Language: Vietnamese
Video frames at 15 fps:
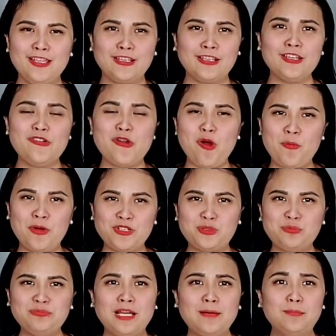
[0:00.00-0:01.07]
những cái đồ mà
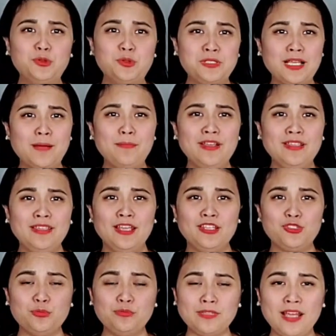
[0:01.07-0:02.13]
chúng ta mua sắm ở
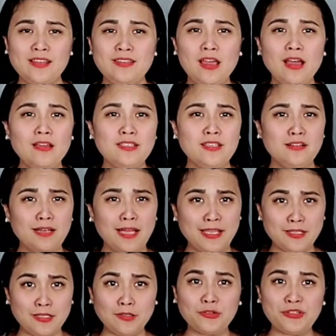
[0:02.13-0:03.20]
nhà chúng ta nhớ giữ
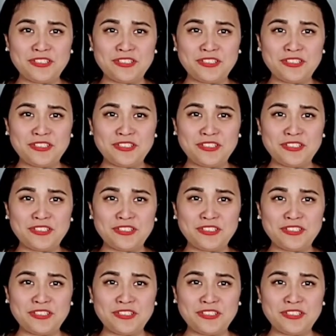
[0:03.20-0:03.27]
lại những